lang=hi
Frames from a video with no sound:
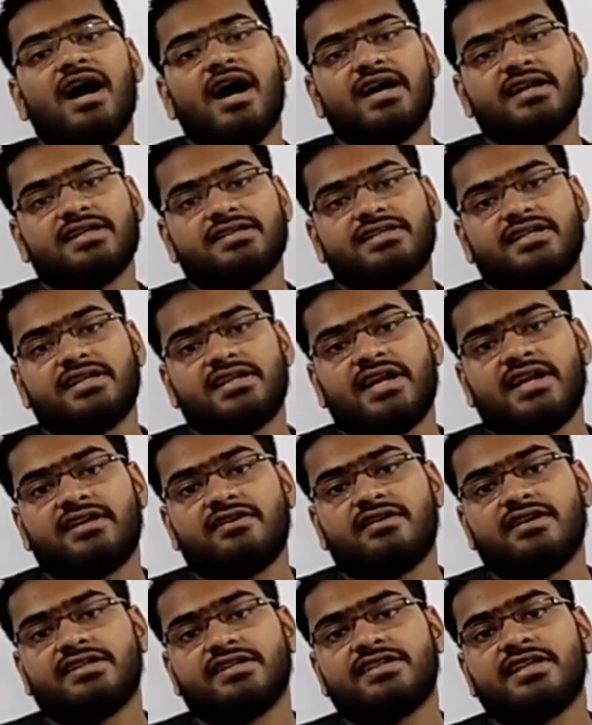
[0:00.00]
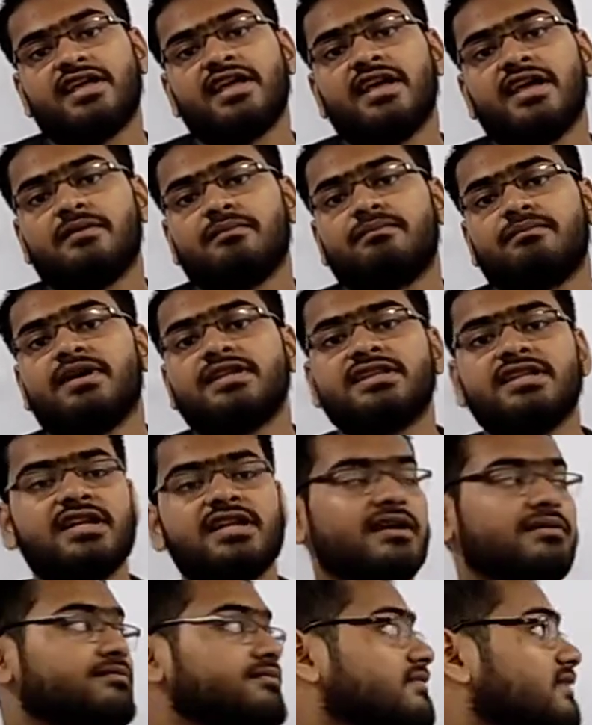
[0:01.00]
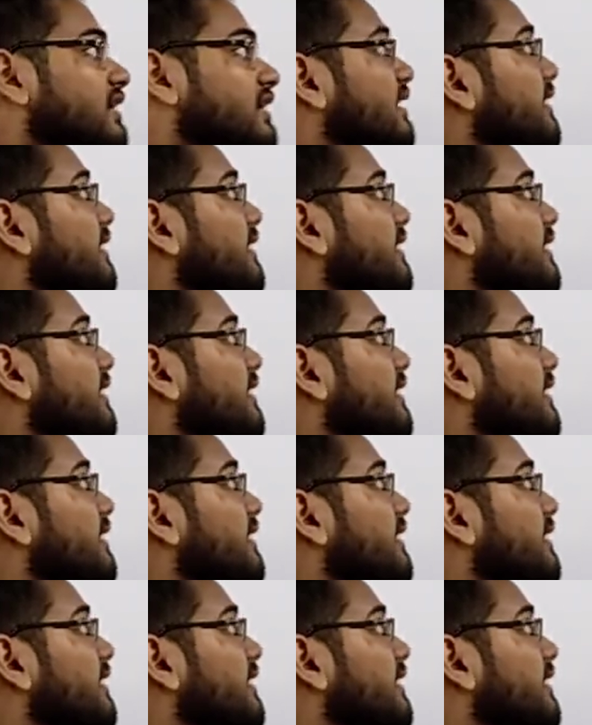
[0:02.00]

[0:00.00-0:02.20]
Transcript: भारत के रहने वाले थे मतलब